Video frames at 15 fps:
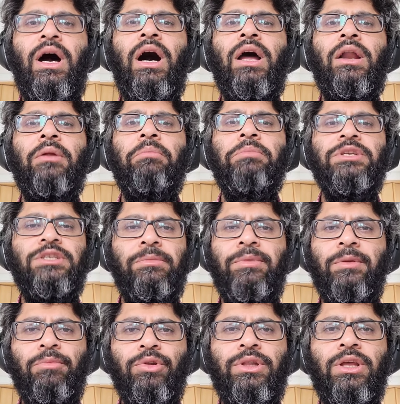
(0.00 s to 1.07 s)
আর
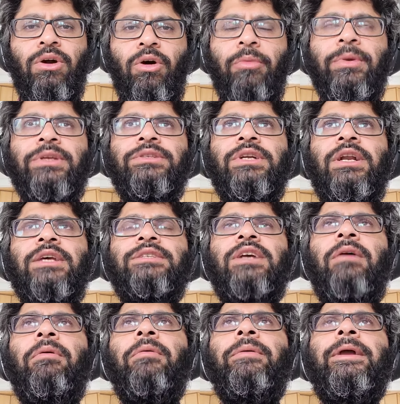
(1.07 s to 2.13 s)
বিজেপির মধ্যেই হবে সেটা
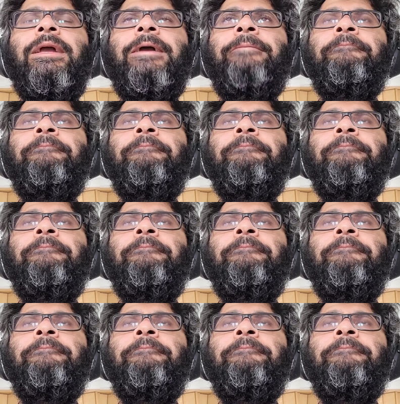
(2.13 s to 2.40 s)
স্বাভাবিক